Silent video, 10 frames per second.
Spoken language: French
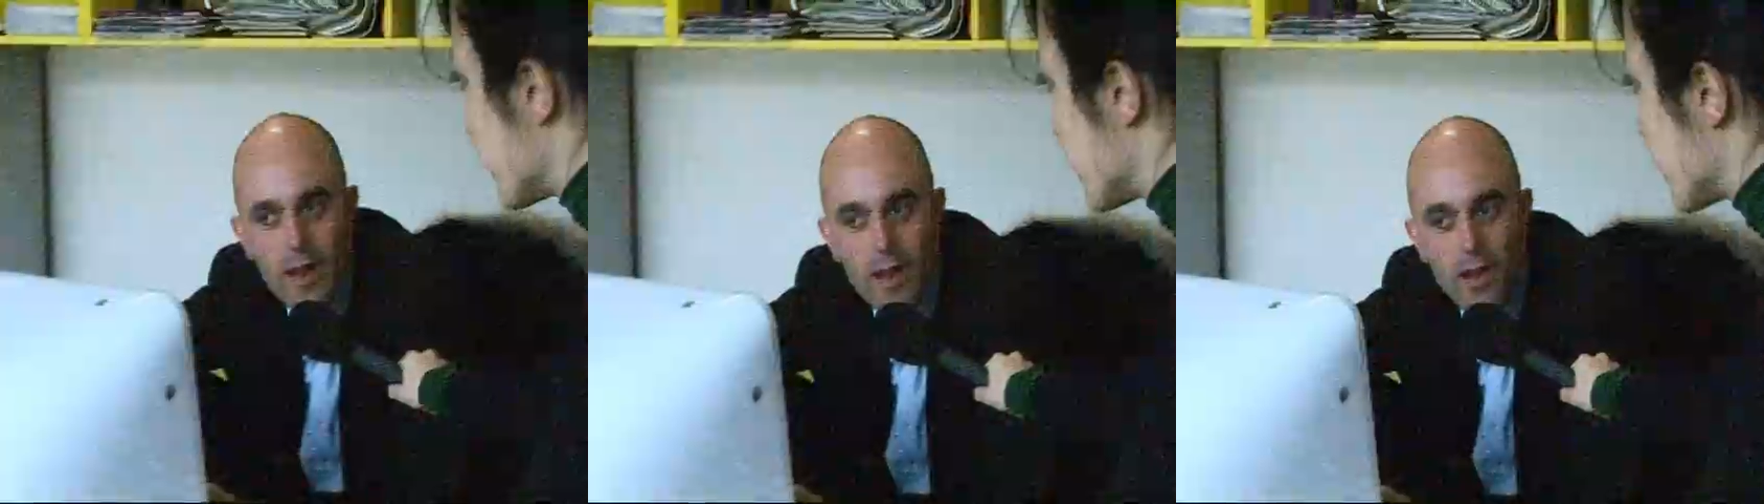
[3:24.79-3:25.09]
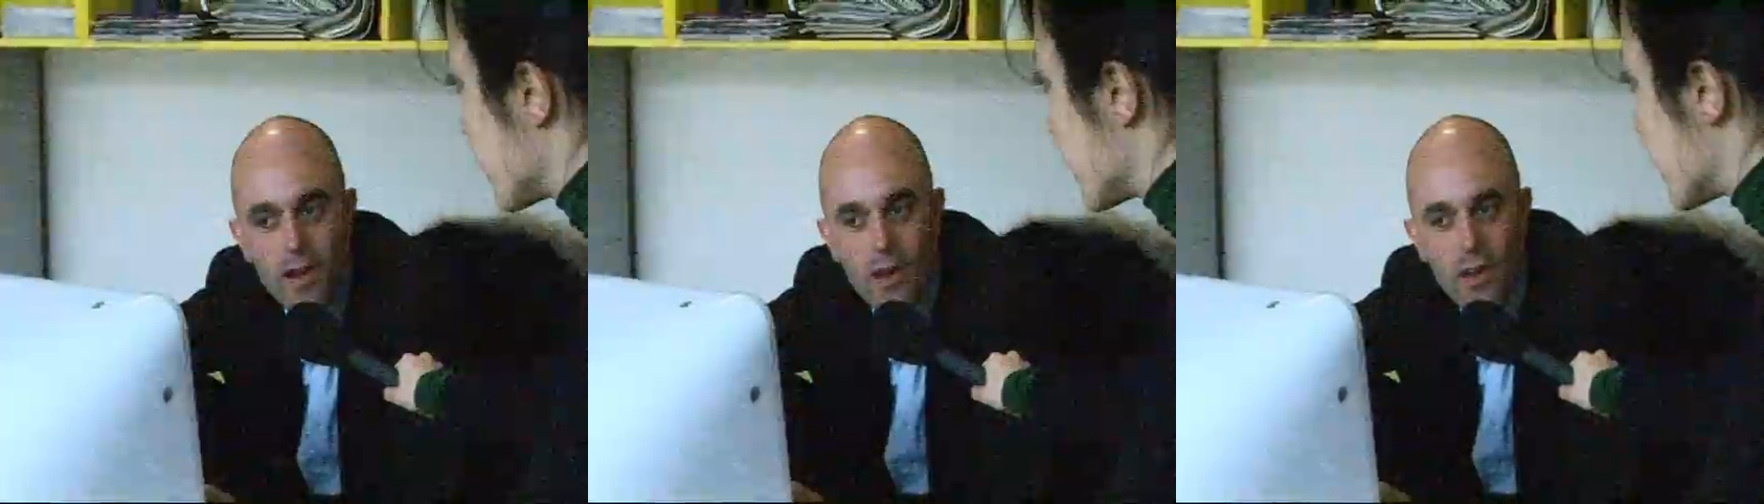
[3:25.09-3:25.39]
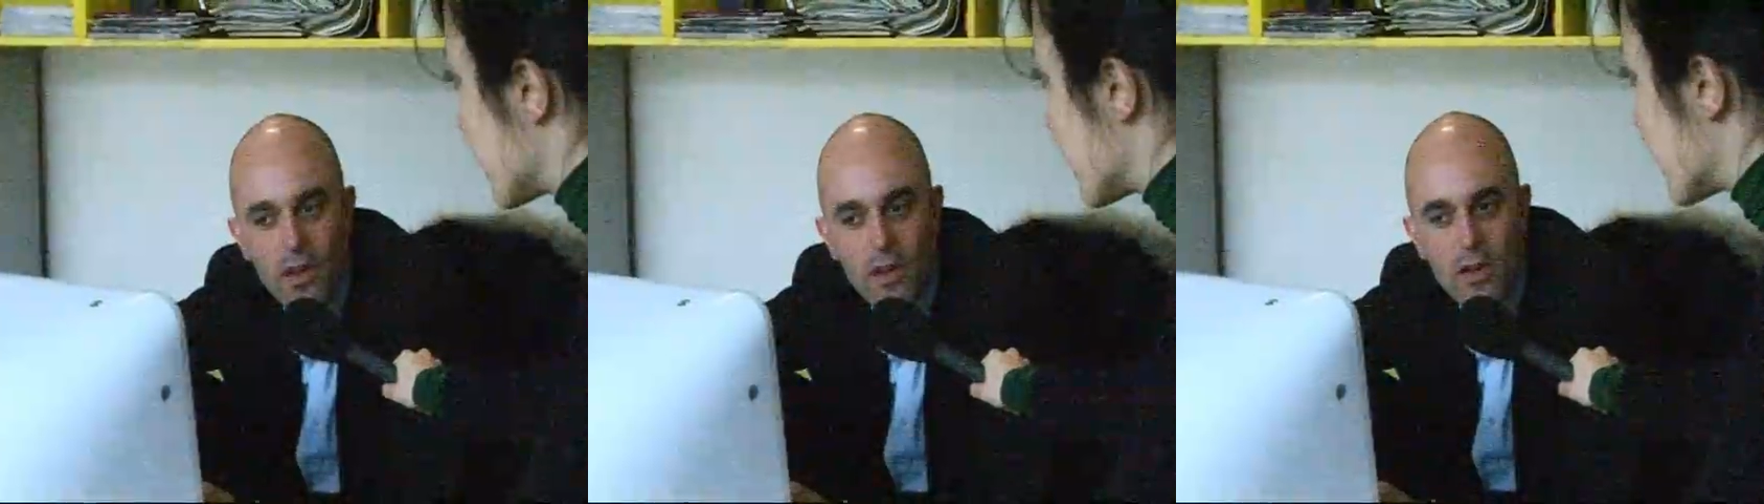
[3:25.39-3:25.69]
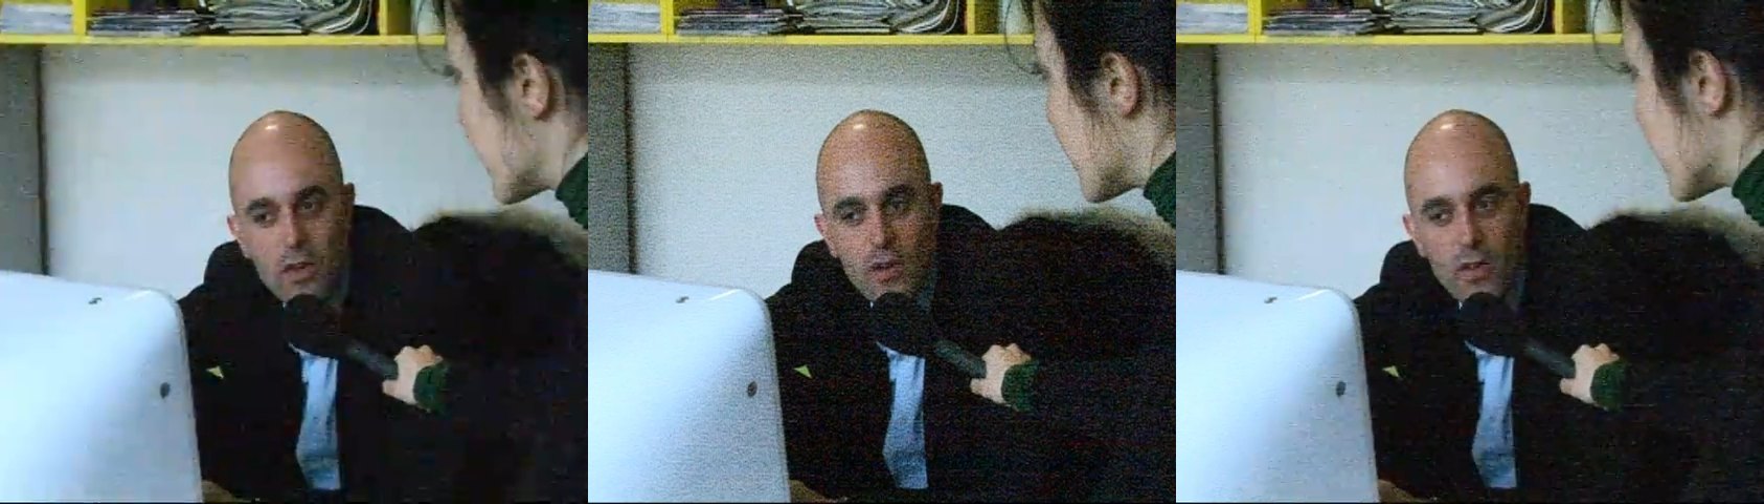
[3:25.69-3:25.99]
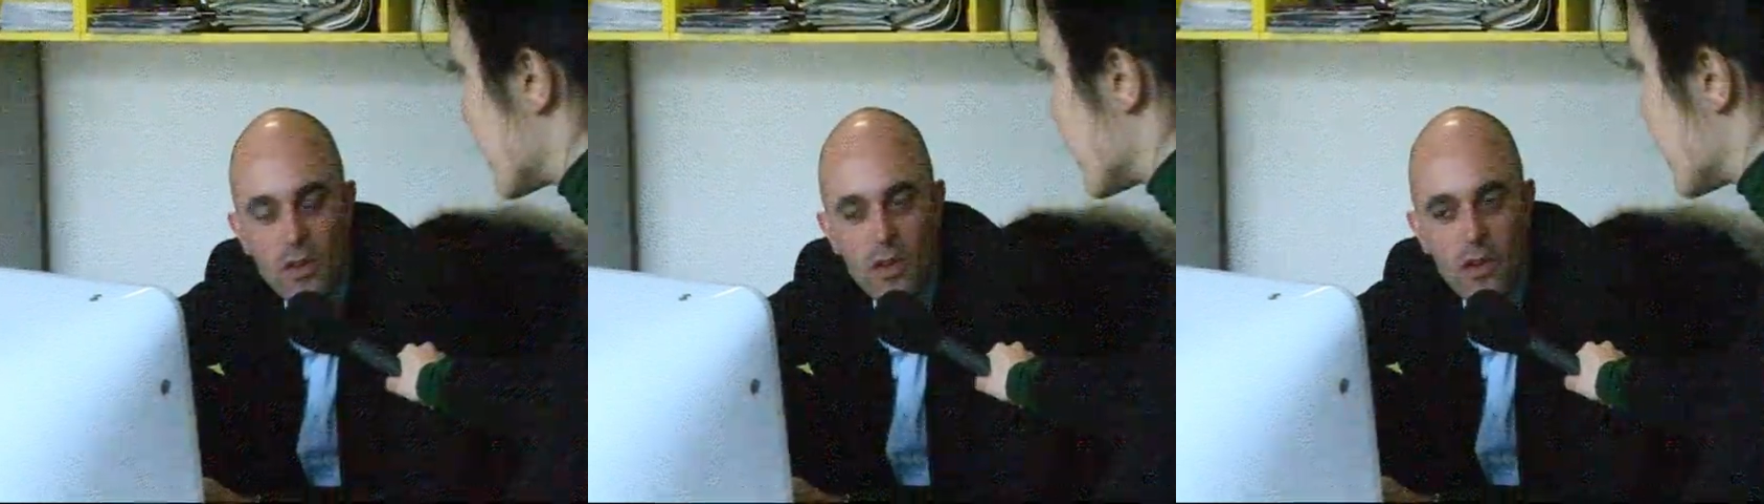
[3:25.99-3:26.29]
euh,
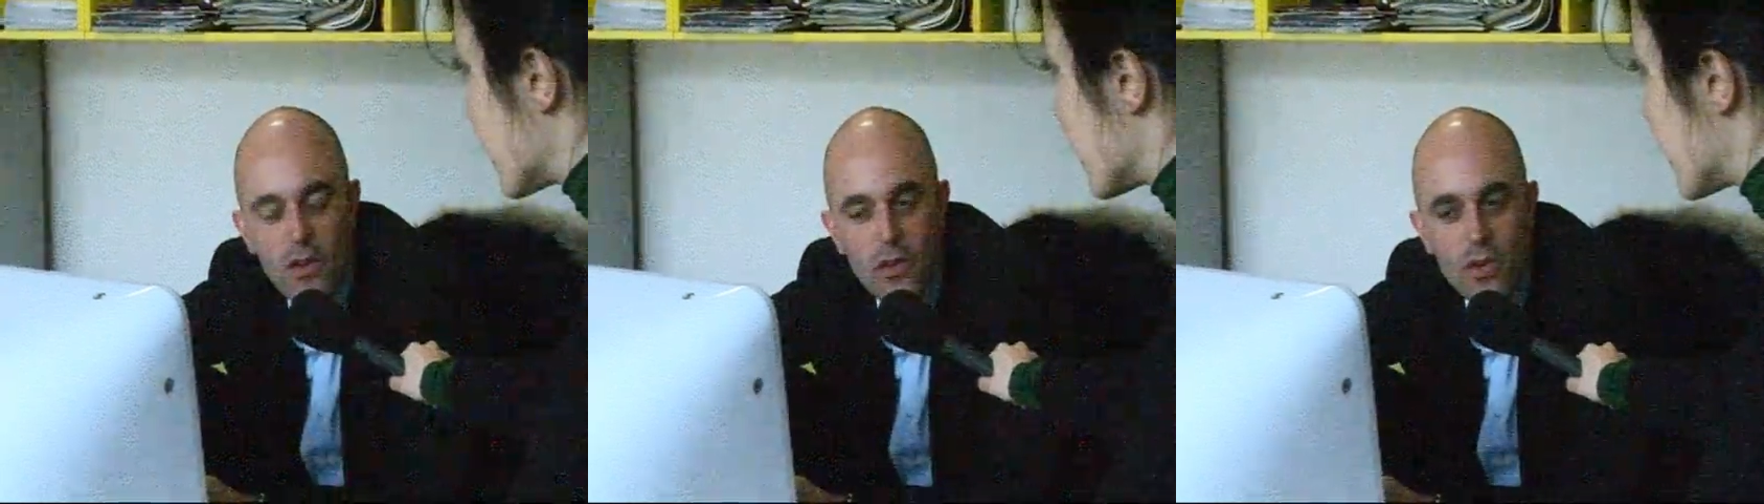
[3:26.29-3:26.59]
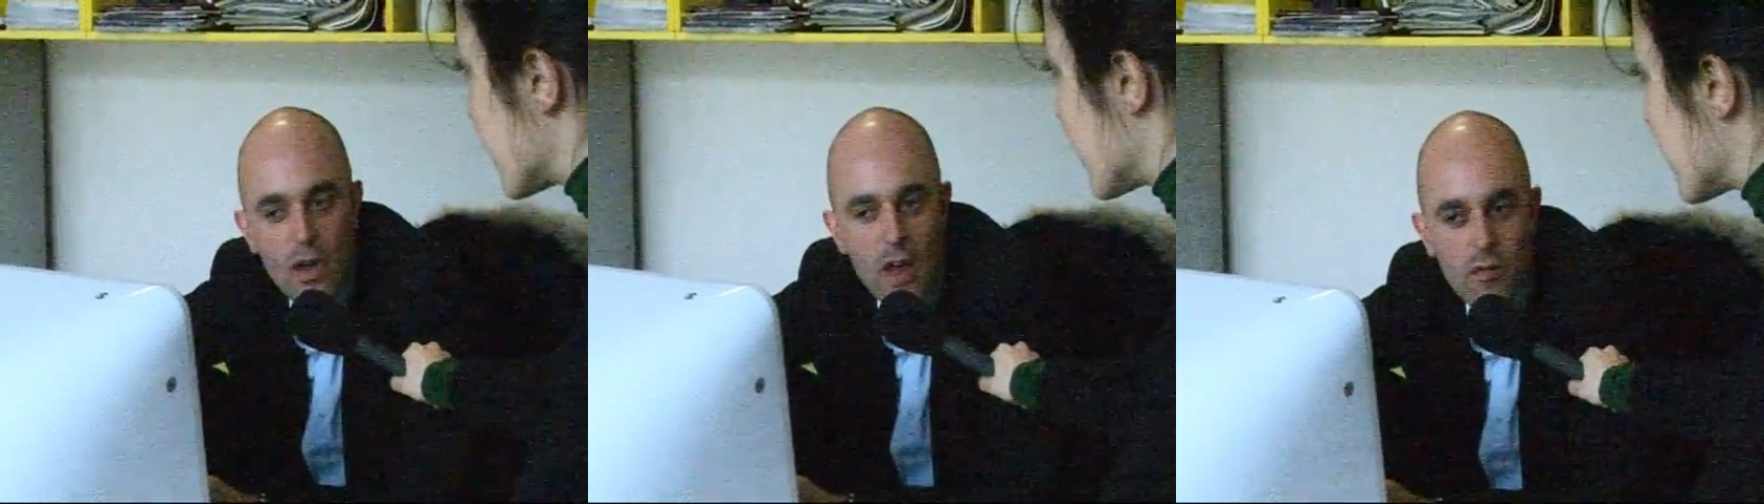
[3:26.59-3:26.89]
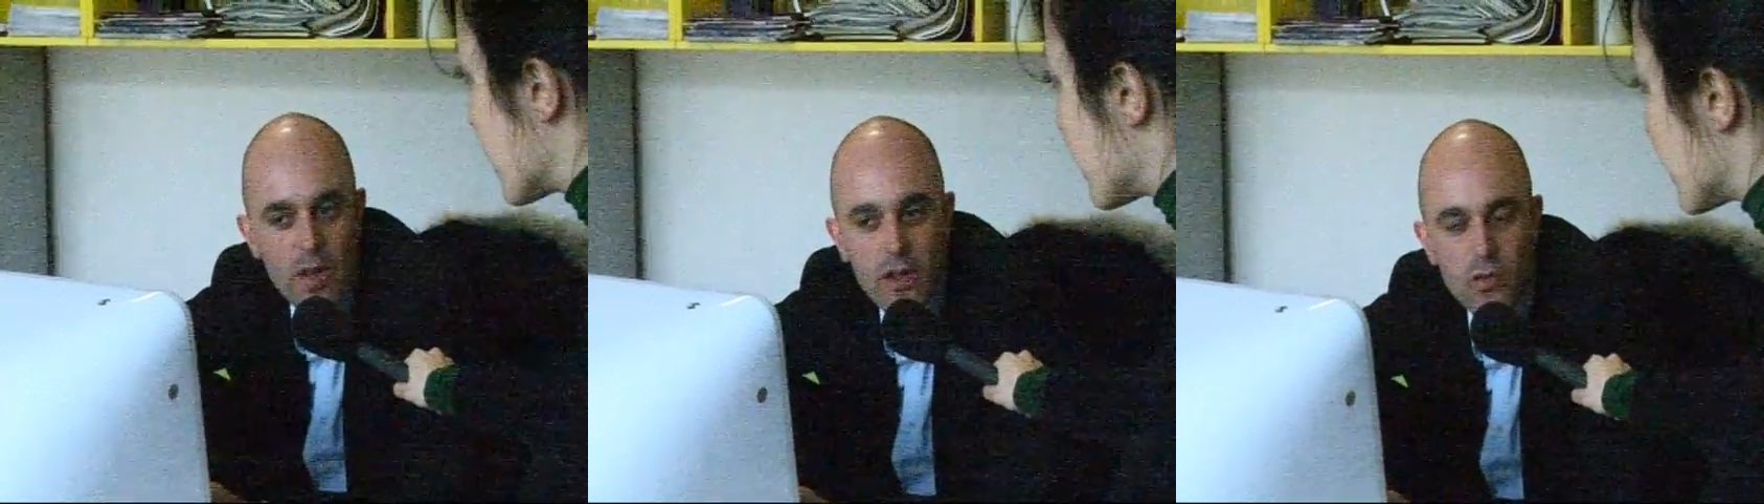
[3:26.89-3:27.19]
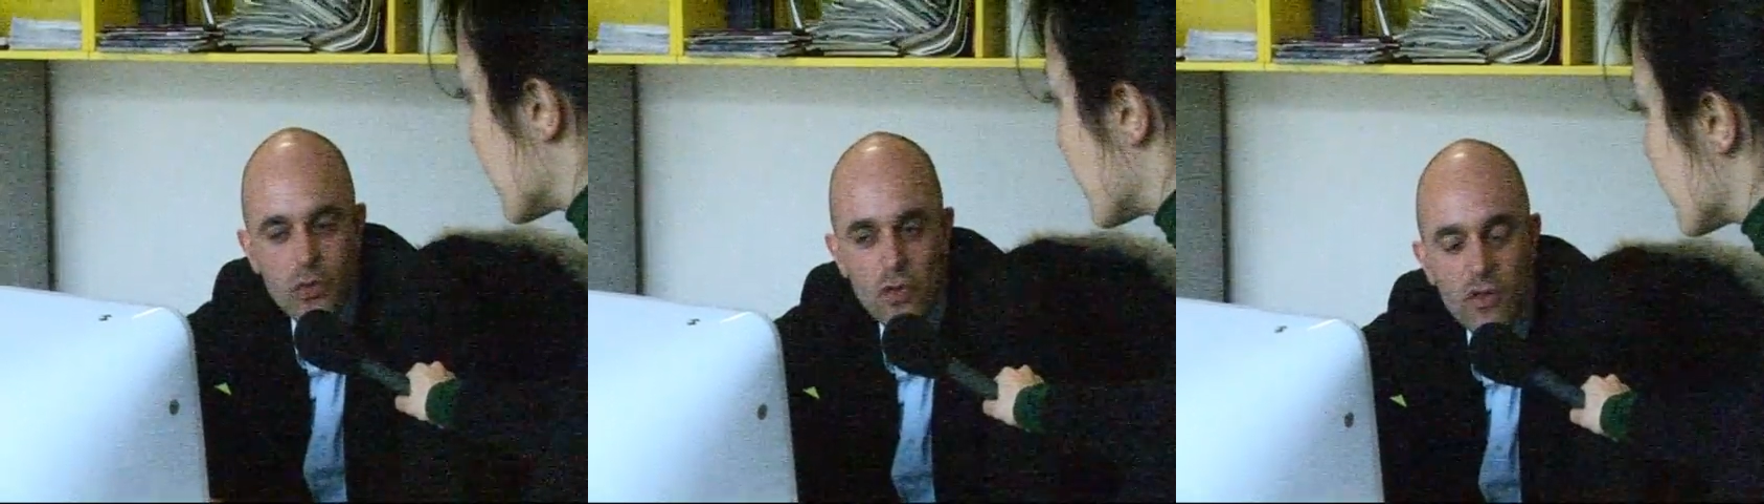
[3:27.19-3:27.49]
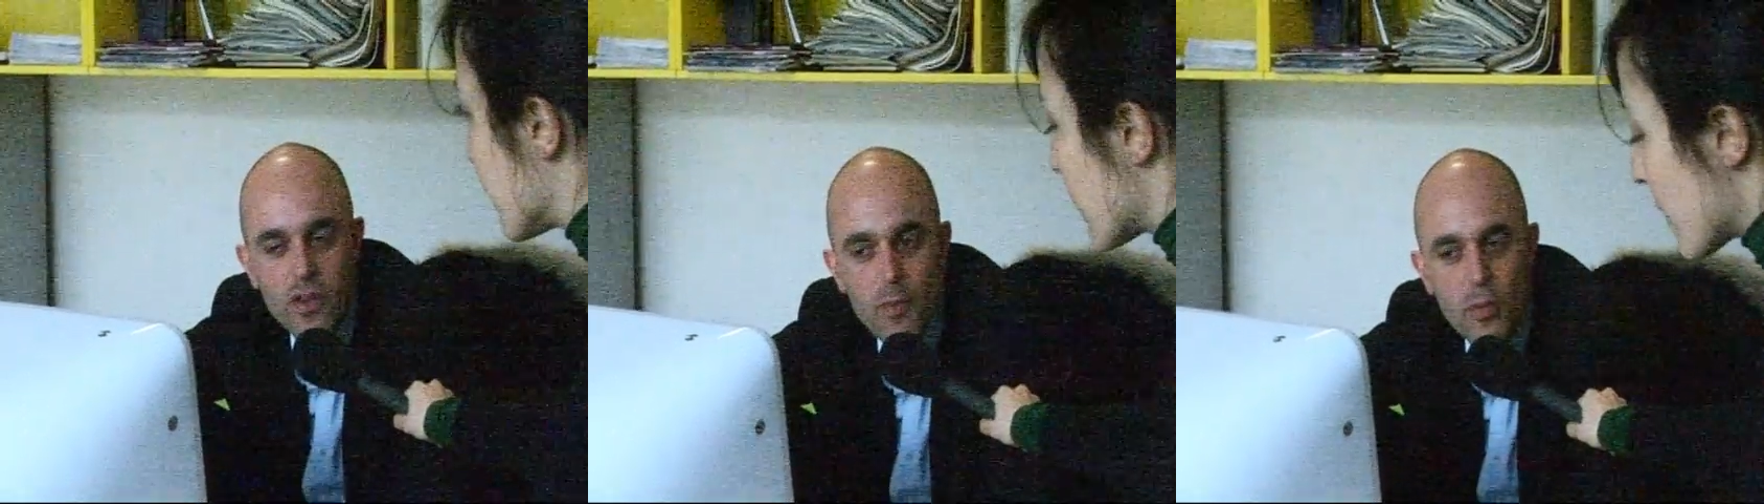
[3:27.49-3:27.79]
avec tout ce que ça